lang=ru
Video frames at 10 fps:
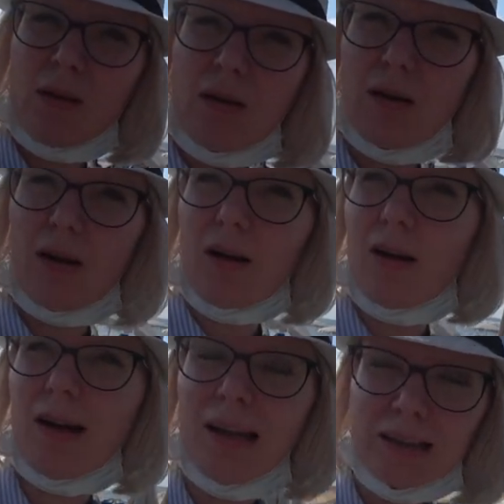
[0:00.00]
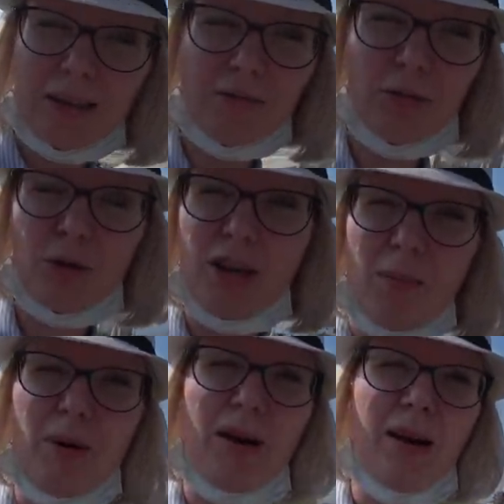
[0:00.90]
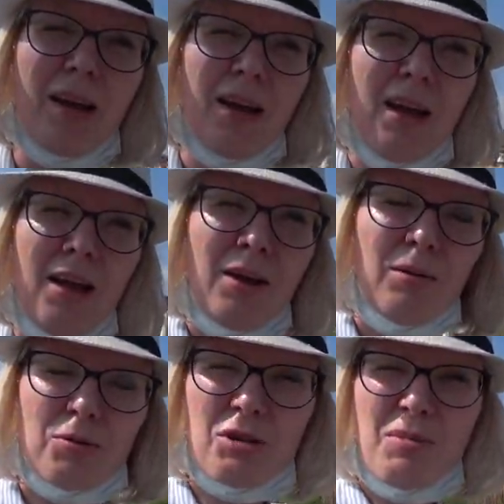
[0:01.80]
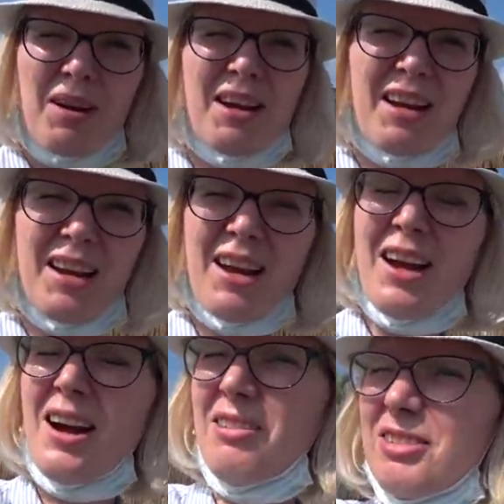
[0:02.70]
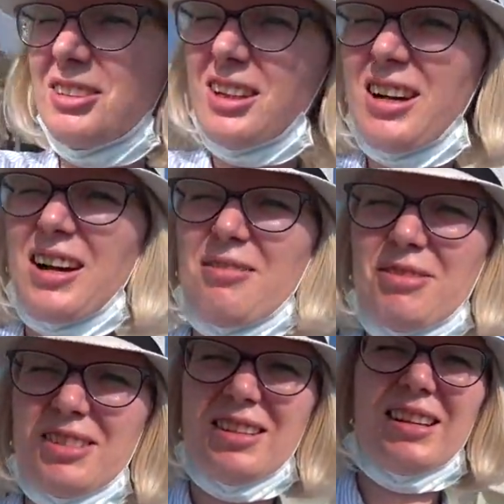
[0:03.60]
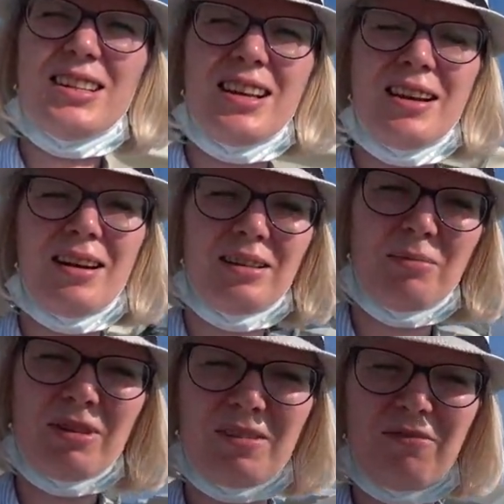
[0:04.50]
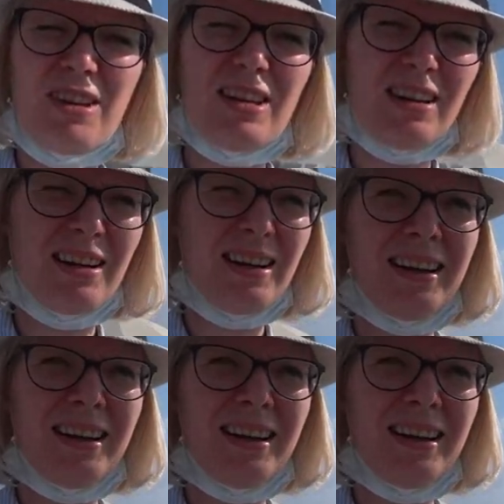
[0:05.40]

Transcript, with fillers: Э, давно не были. В общем, вот такая вот здесь атмосфера.